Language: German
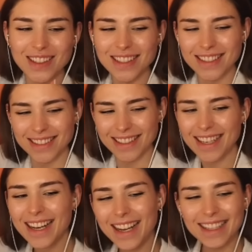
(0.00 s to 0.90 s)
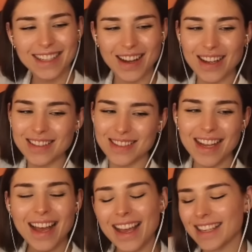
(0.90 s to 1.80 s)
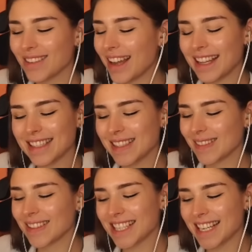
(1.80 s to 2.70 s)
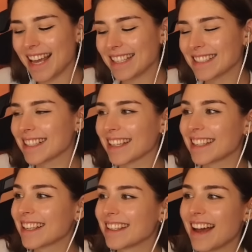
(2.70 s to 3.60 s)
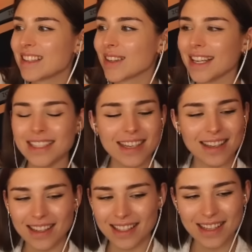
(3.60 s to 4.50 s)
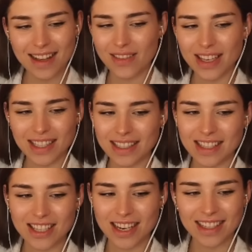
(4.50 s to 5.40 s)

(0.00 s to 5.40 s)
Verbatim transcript: so, ich, ich wäre da so schlecht drinnen. Also Richter, Richter wäre ich richtig